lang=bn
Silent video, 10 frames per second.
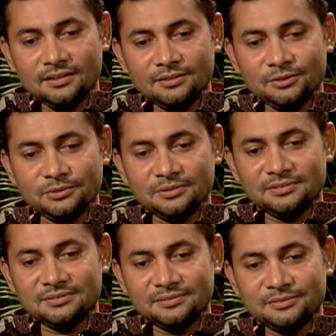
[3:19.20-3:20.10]
তো
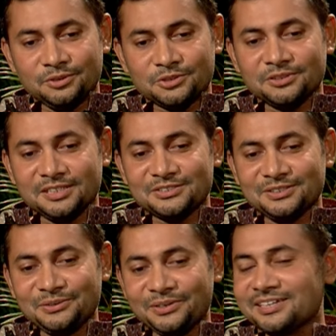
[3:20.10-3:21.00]
কষ্টটা আসলে
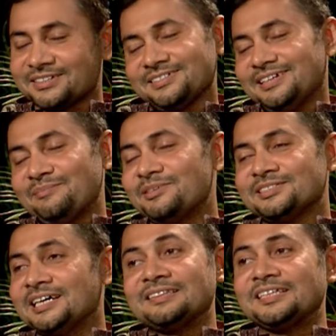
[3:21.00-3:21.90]
অনেক আমি
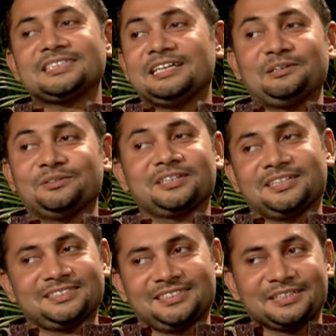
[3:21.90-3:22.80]
জানতে চাই না ওদের
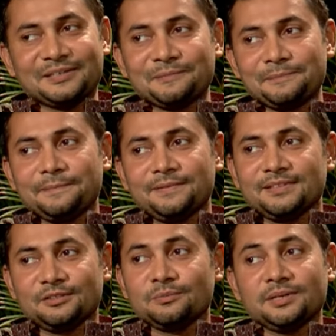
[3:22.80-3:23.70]
কাছ থেকে যে
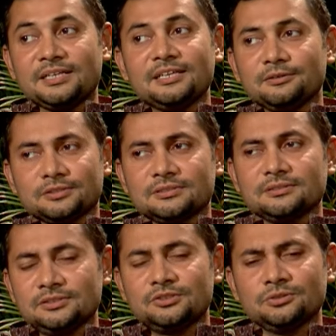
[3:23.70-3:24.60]
তোমরা কি করছো
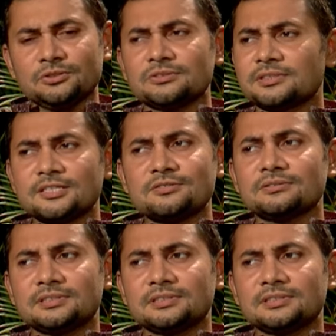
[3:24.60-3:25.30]
ছোট ছোট কিছু